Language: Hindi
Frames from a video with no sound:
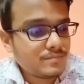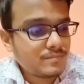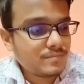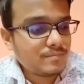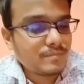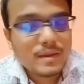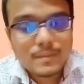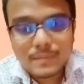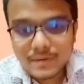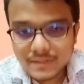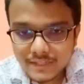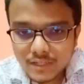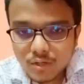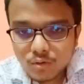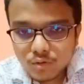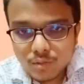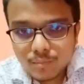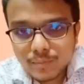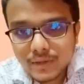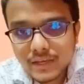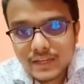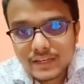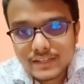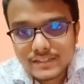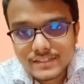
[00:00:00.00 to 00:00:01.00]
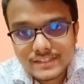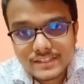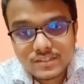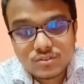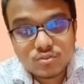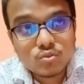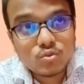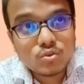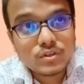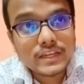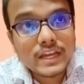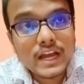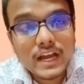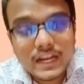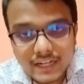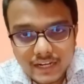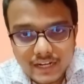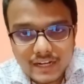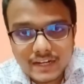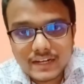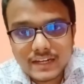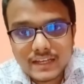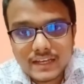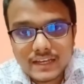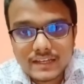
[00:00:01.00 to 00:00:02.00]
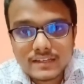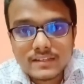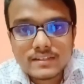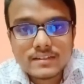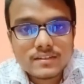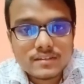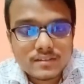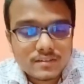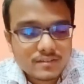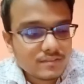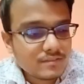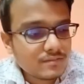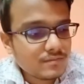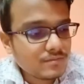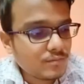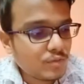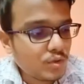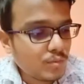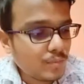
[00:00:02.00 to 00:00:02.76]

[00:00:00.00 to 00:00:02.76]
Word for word: मैं बताऊँगा मैं इसको क्या करना है वो